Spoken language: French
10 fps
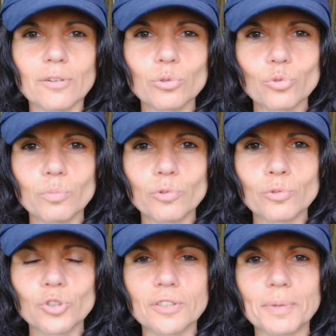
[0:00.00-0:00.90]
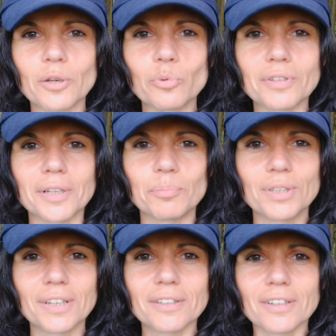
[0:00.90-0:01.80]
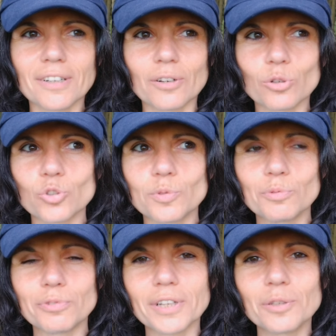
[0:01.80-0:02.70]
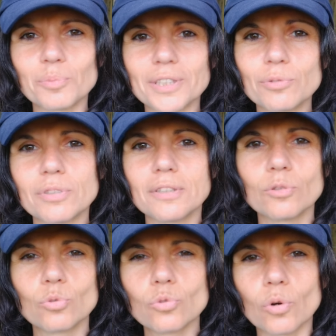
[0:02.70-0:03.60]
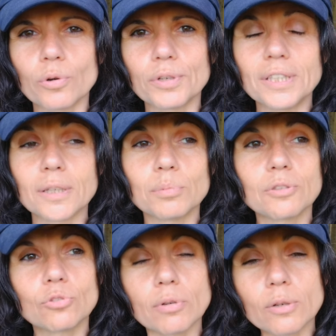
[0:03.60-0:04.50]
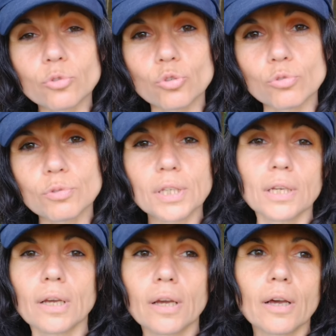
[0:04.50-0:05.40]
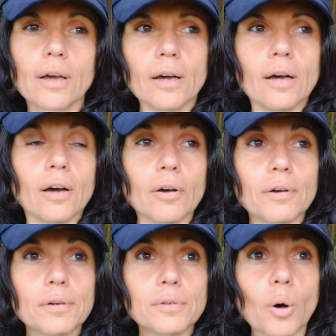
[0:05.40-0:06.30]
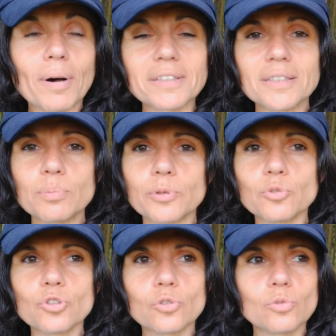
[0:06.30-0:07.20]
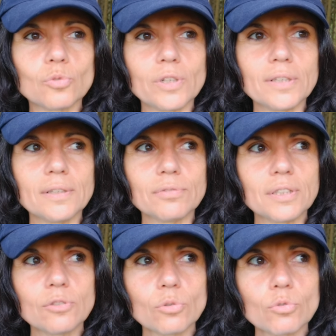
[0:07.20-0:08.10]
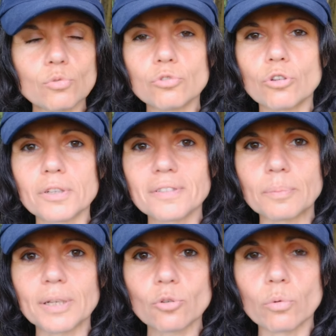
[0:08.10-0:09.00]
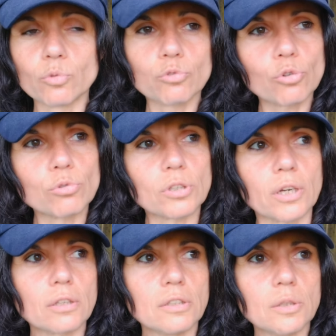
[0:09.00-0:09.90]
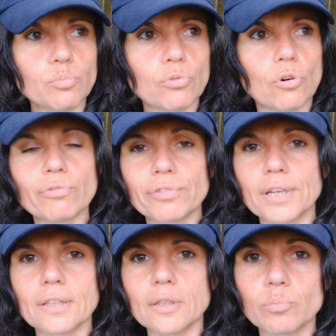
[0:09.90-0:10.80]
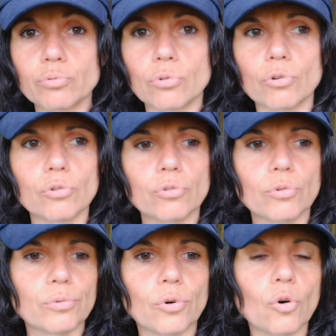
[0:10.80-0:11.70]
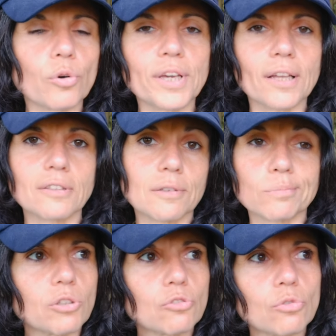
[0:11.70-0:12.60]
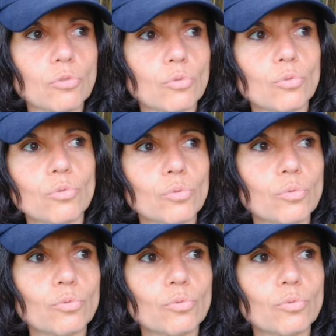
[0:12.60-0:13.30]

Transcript: Hello tout le monde, j'espère que vous allez bien. Alors je vais vous faire une petite vidéo euh, inhabituelle aujourd'hui. Euh, en principe, je, les, vidéos coup de gueule, c'est pas trop mon truc, hein, ni pour en faire, ni pour euh, en regarder, parce que